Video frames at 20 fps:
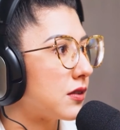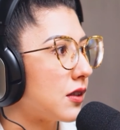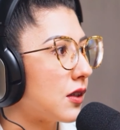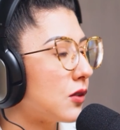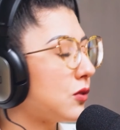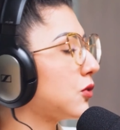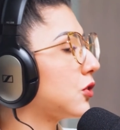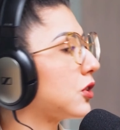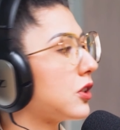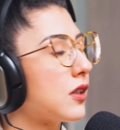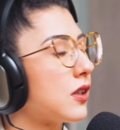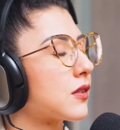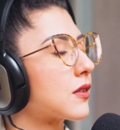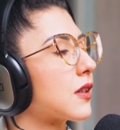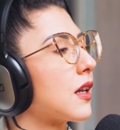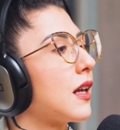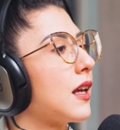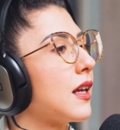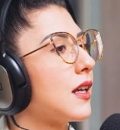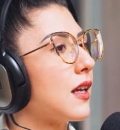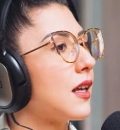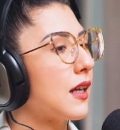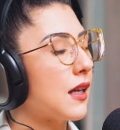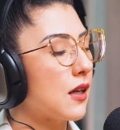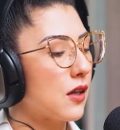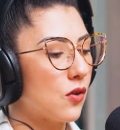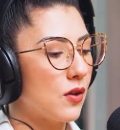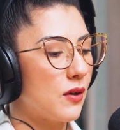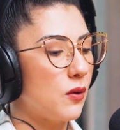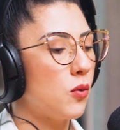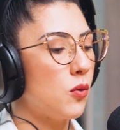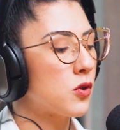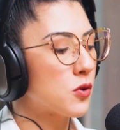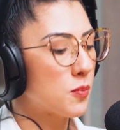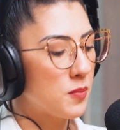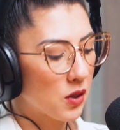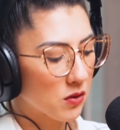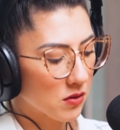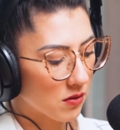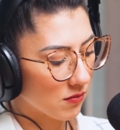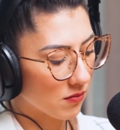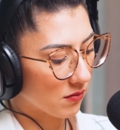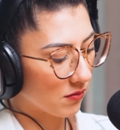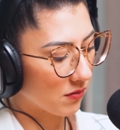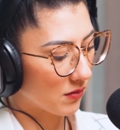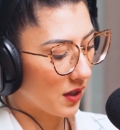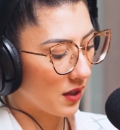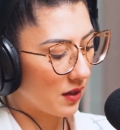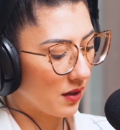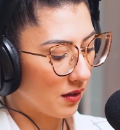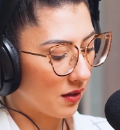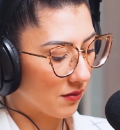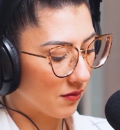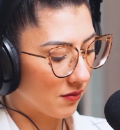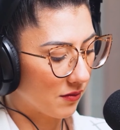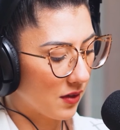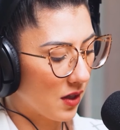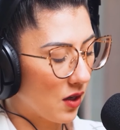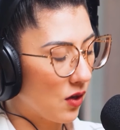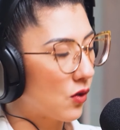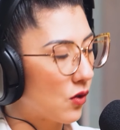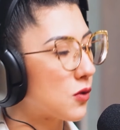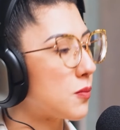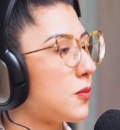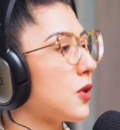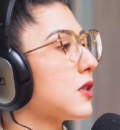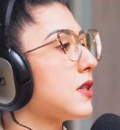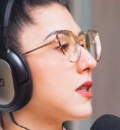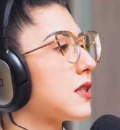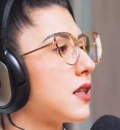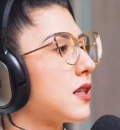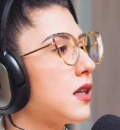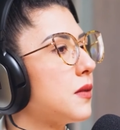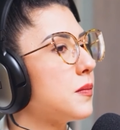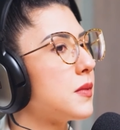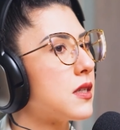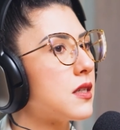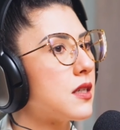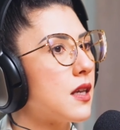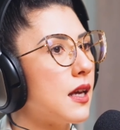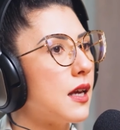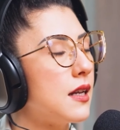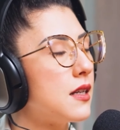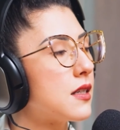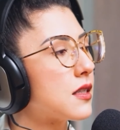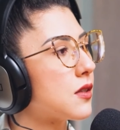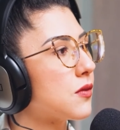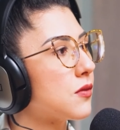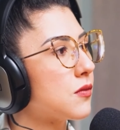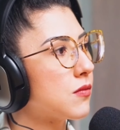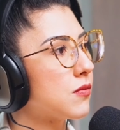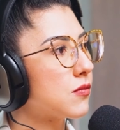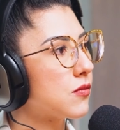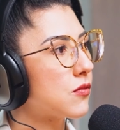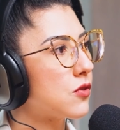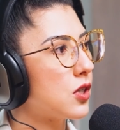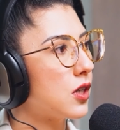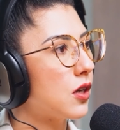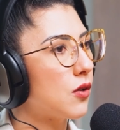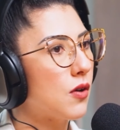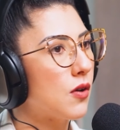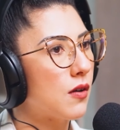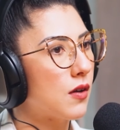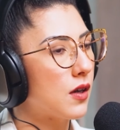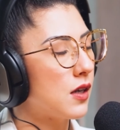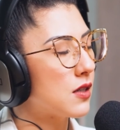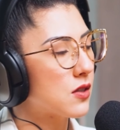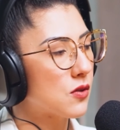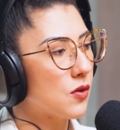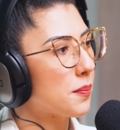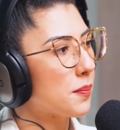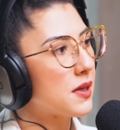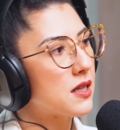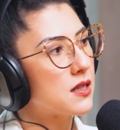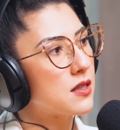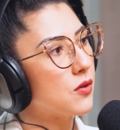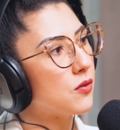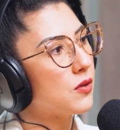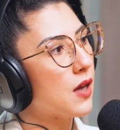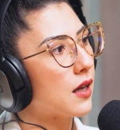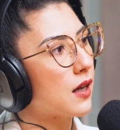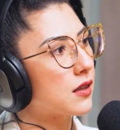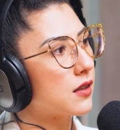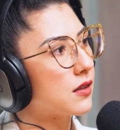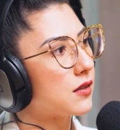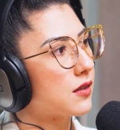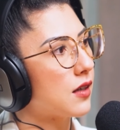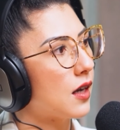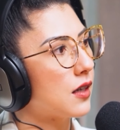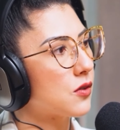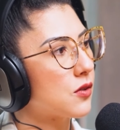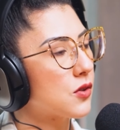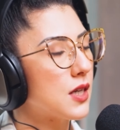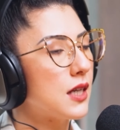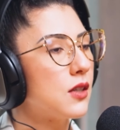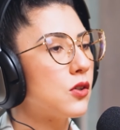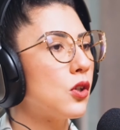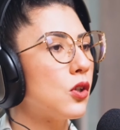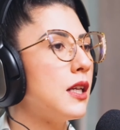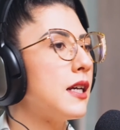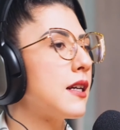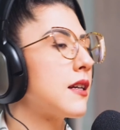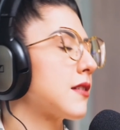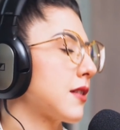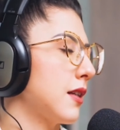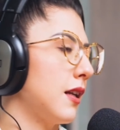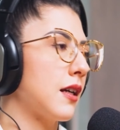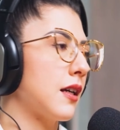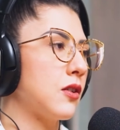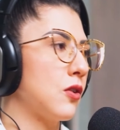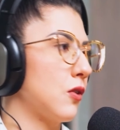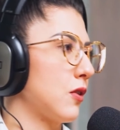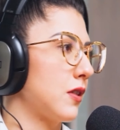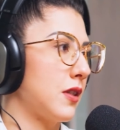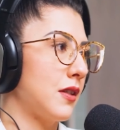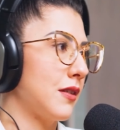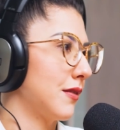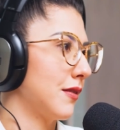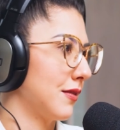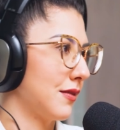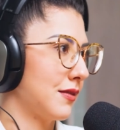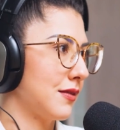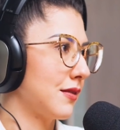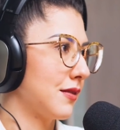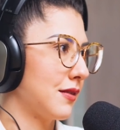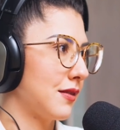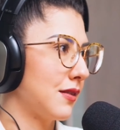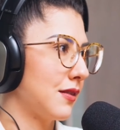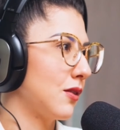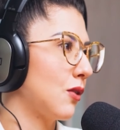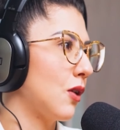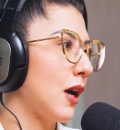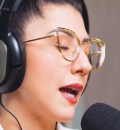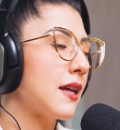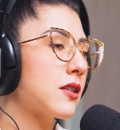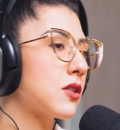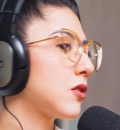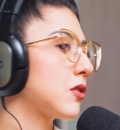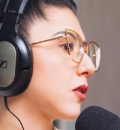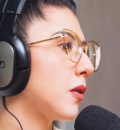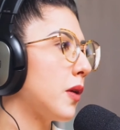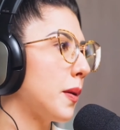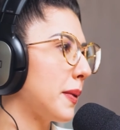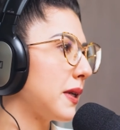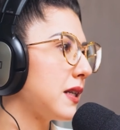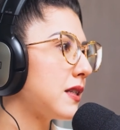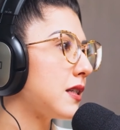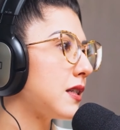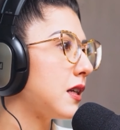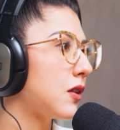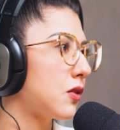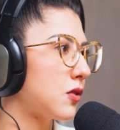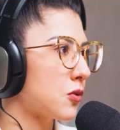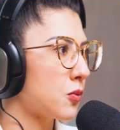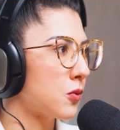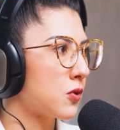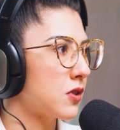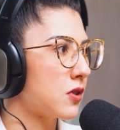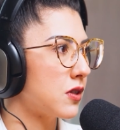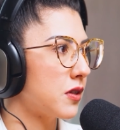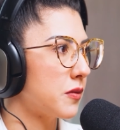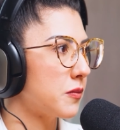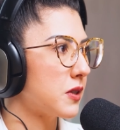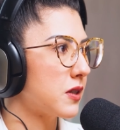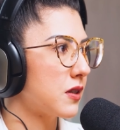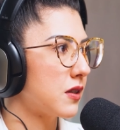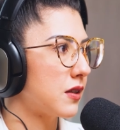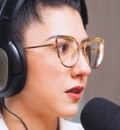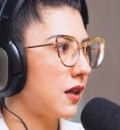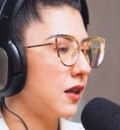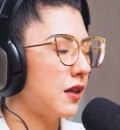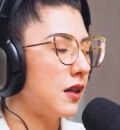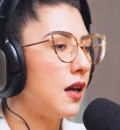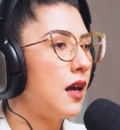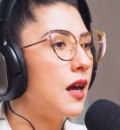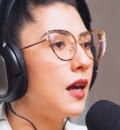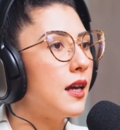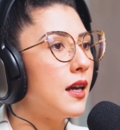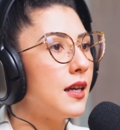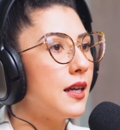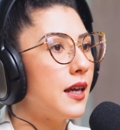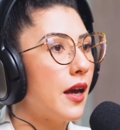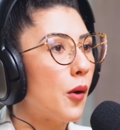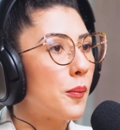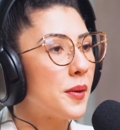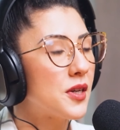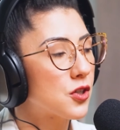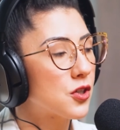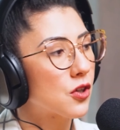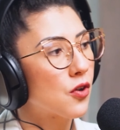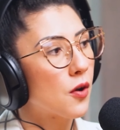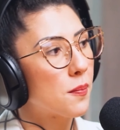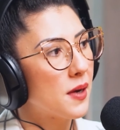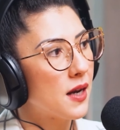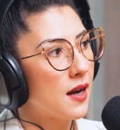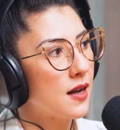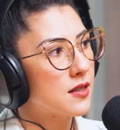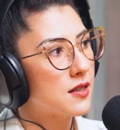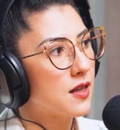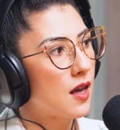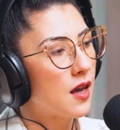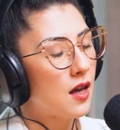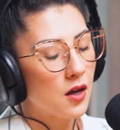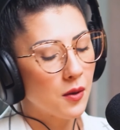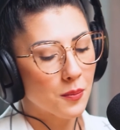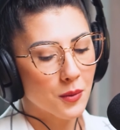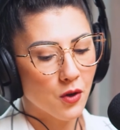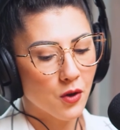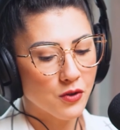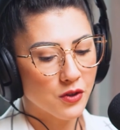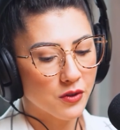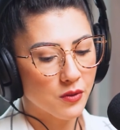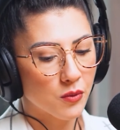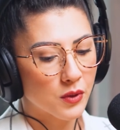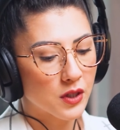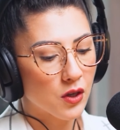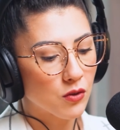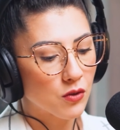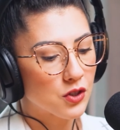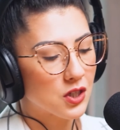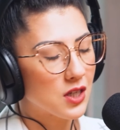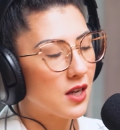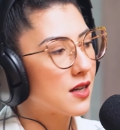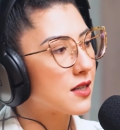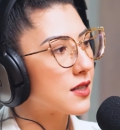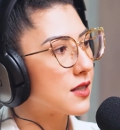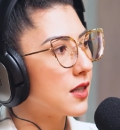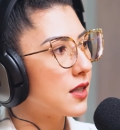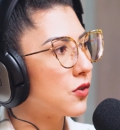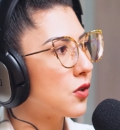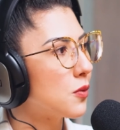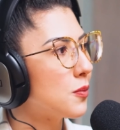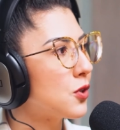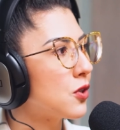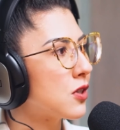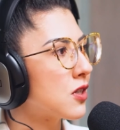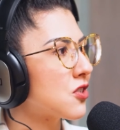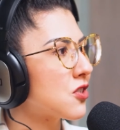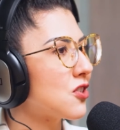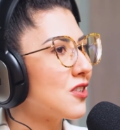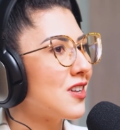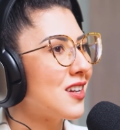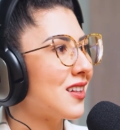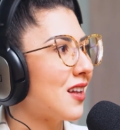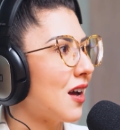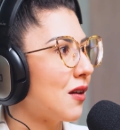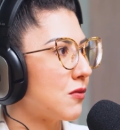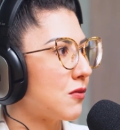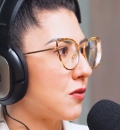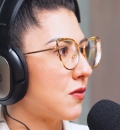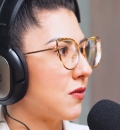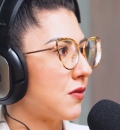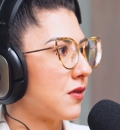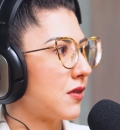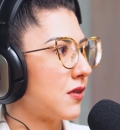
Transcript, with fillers: Eu não tinha. Os meus. Eita. Os meus exames, eles não tinham. Eles não apareciam nada. A não ser intolerância à lactose. O resto não aparecia nos meus exames, né? E realmente não aparece. Porque eu, o que eu tinha era síndrome do intestino irritável.